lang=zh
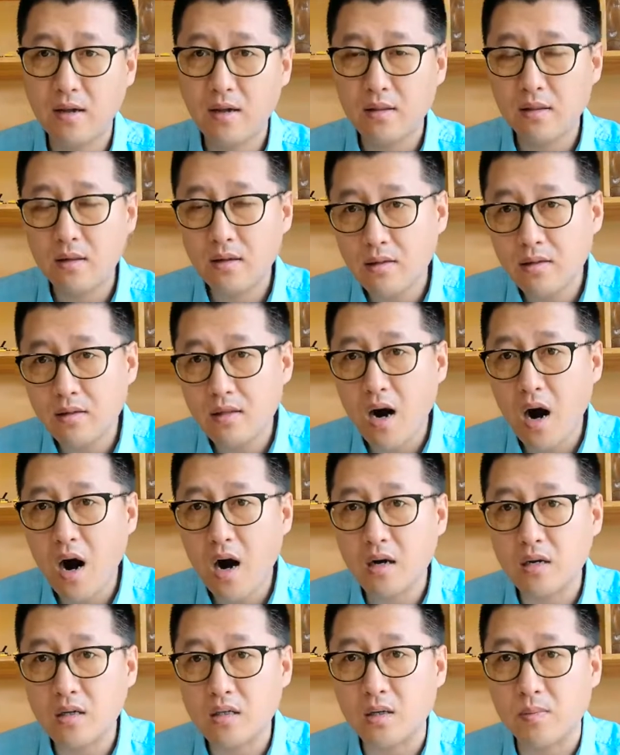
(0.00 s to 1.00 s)
那第二
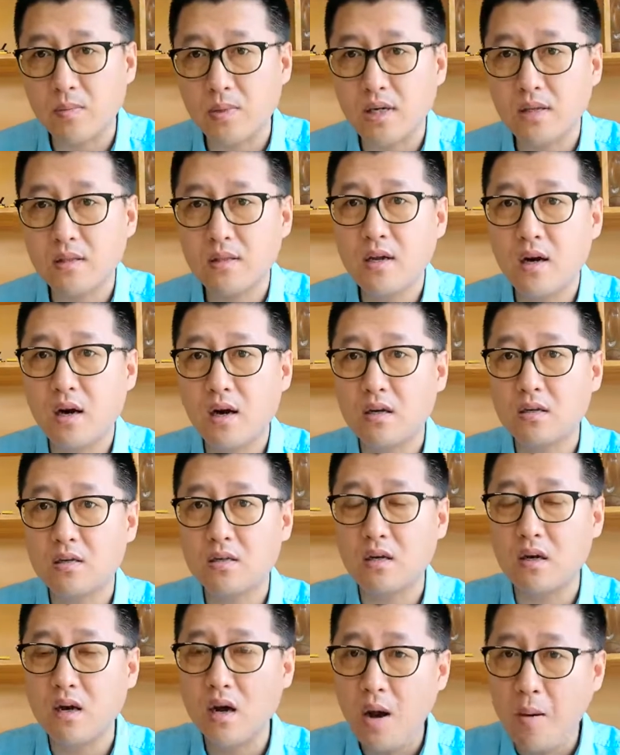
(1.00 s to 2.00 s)
个是什么呢？第二个
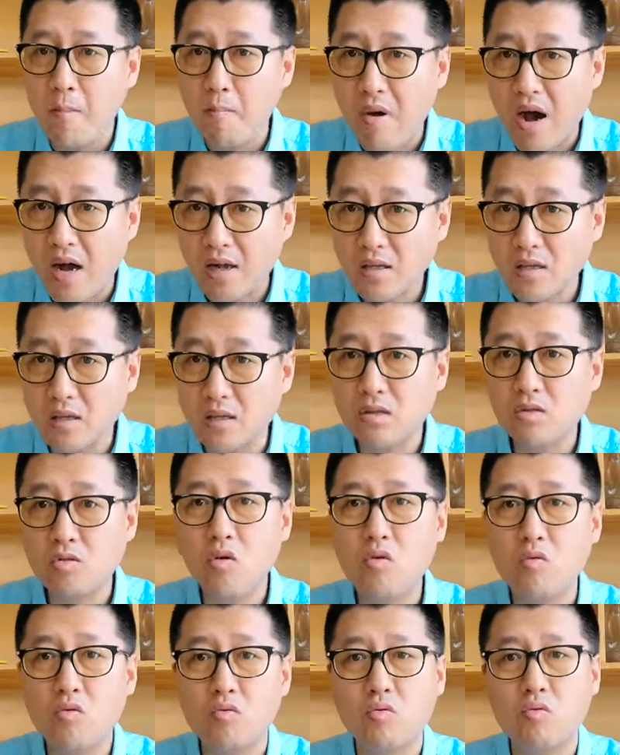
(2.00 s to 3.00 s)
是把你的
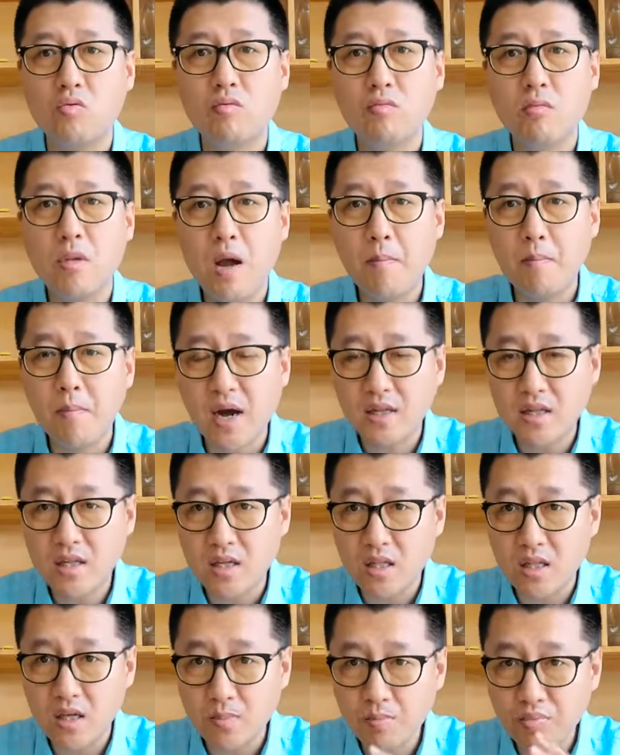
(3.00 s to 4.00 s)
痛苦，把你
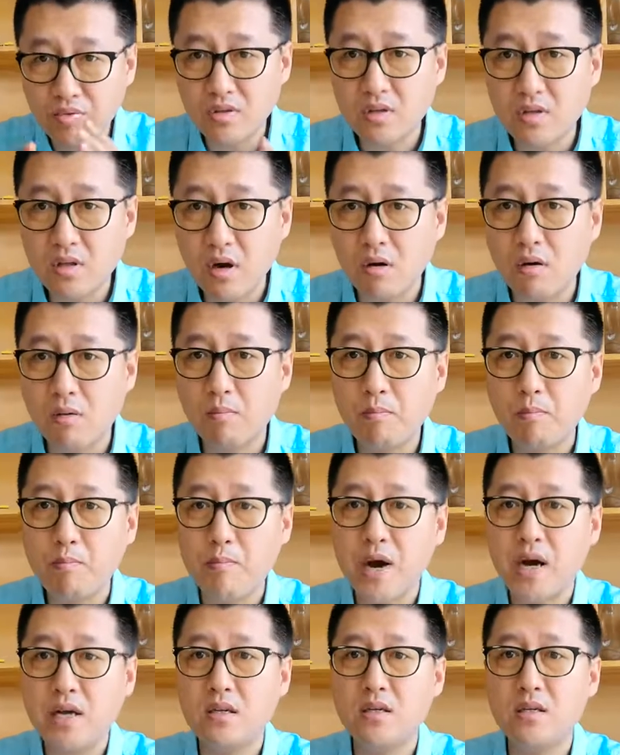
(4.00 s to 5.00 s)
的不知道，
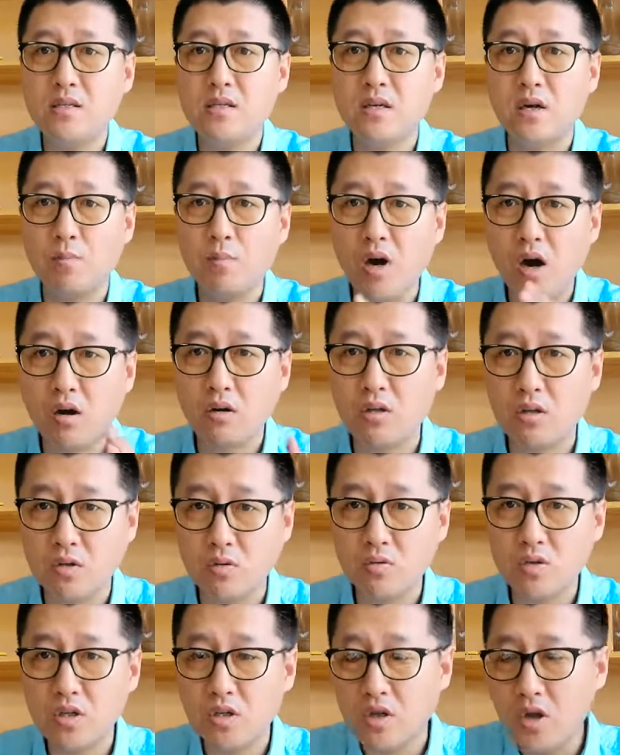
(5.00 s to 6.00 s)
把你想不好的
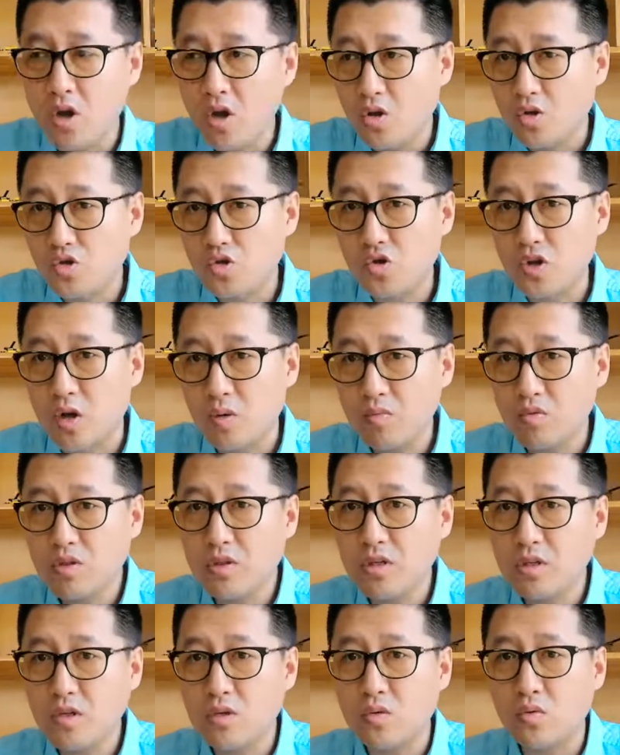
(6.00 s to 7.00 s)
东西全部
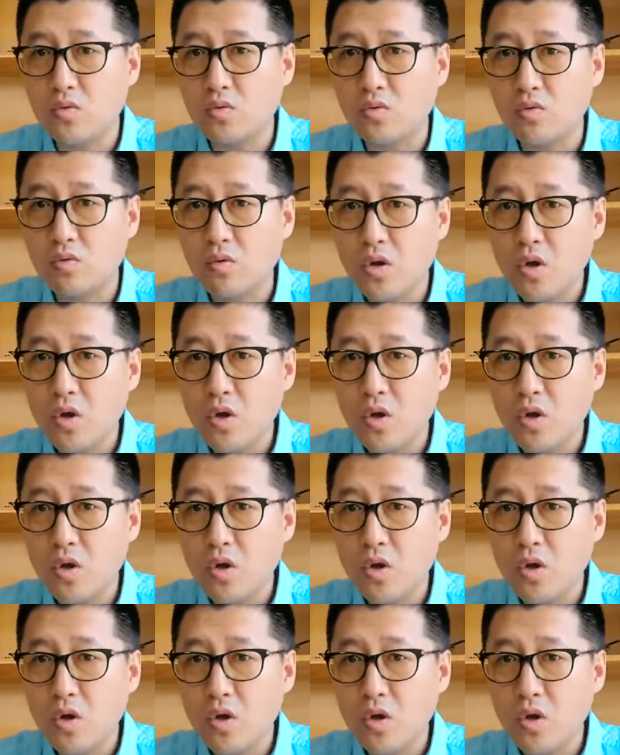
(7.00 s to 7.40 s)
记录，